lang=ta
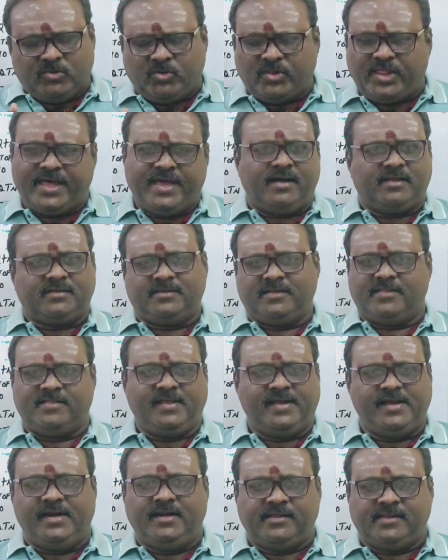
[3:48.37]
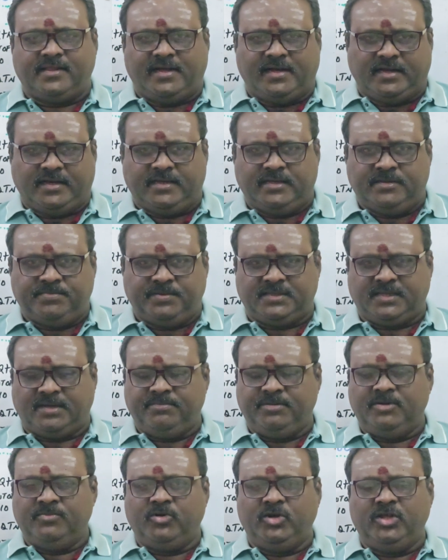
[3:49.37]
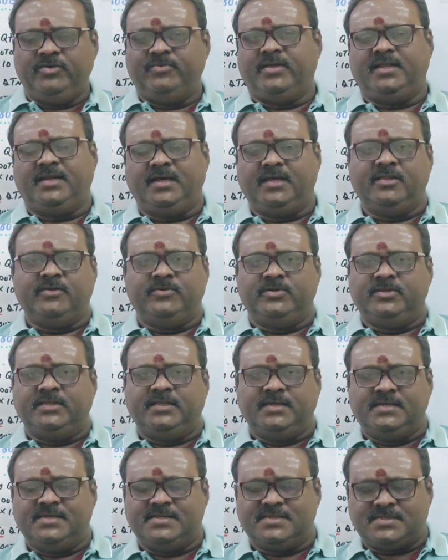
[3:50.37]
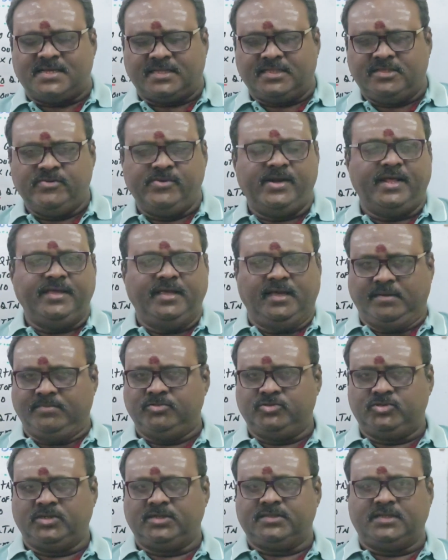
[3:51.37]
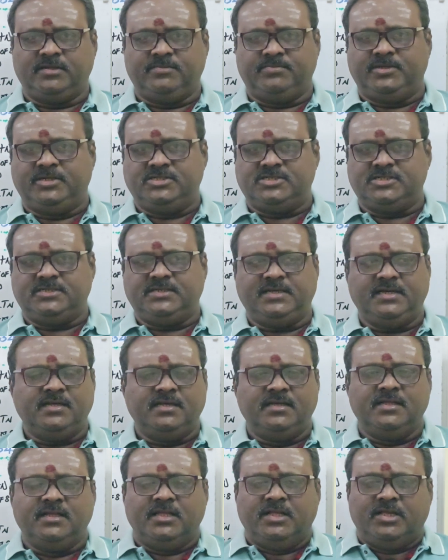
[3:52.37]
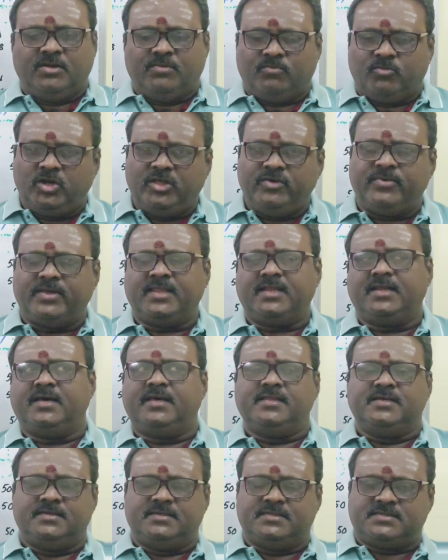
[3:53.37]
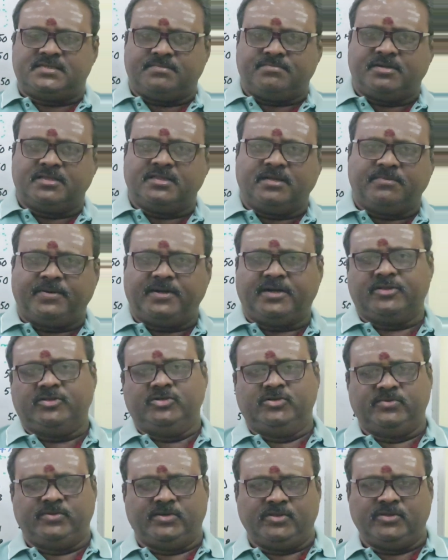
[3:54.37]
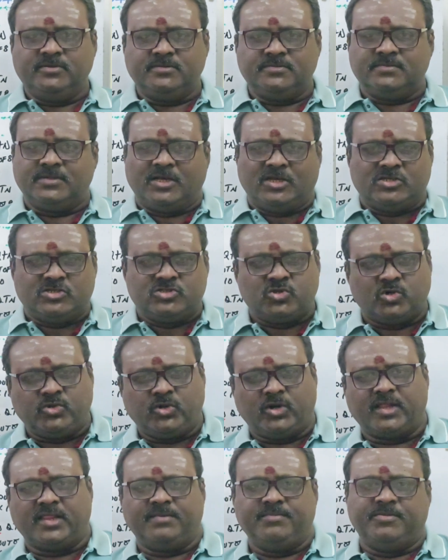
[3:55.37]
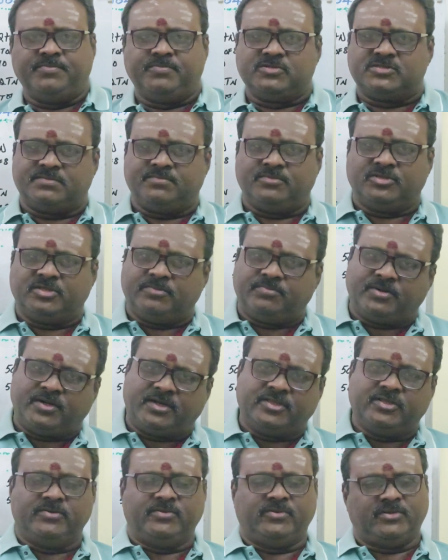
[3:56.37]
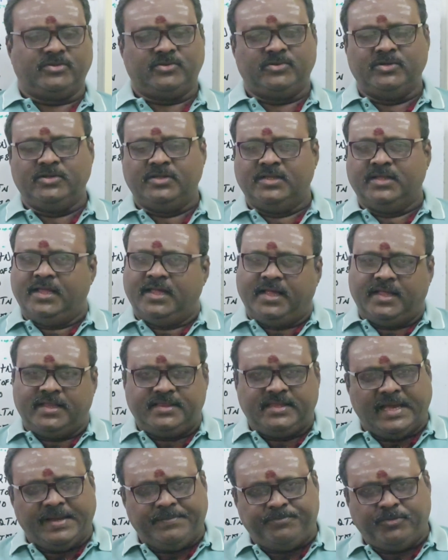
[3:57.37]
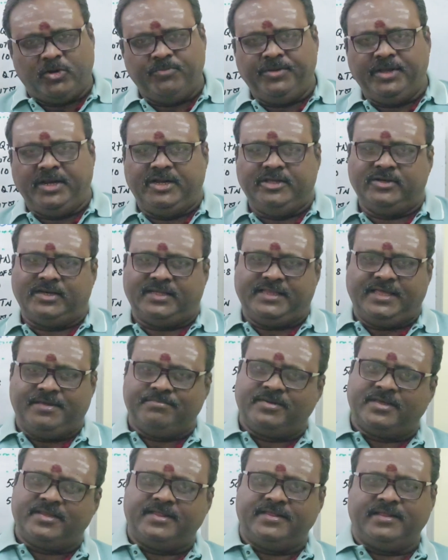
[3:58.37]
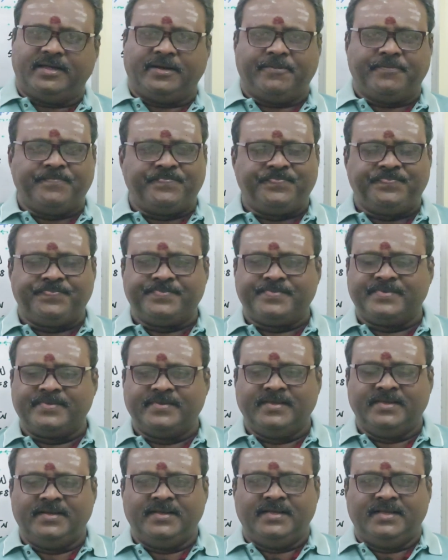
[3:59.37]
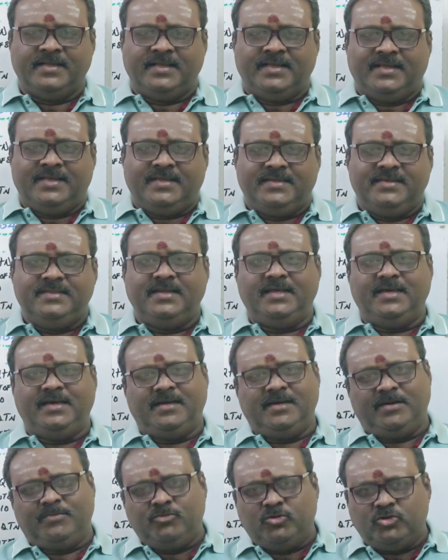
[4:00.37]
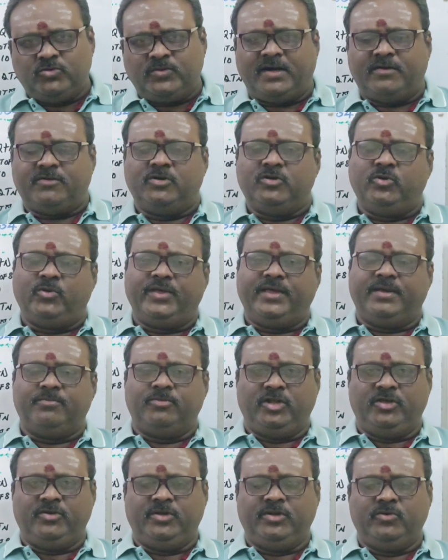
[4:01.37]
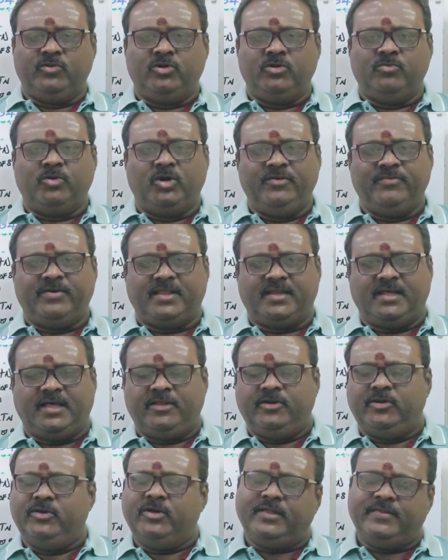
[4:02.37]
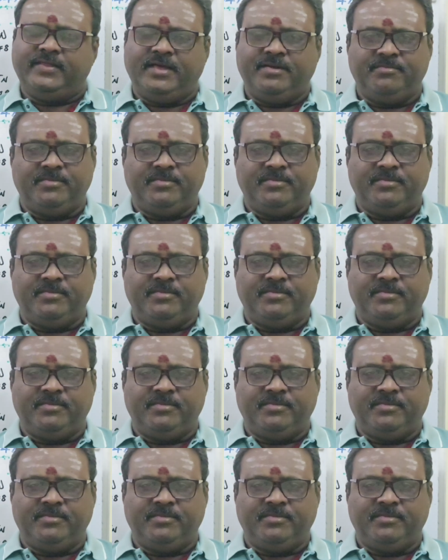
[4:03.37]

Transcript: ஒரே ஆத்தர் தான் எழுதுகிறாங்க இப்போ தமிழ் மொழி வரலாறு வந்து சக்திவேல் ஐயா புத்தகத்தில் படிச்சிங்கன்னா மொழி வரலாறு சம்மந்தப்பட்டதும் வரும் சொற்றுடமைப்பு சம்மந்தப்பட்டதும் வரும் தேப்போ மீலியும் அதே மாதிரி தான் இதில் மூவாவனுடைய மொழி நூல் மொழிவலாதுலேயும் அதே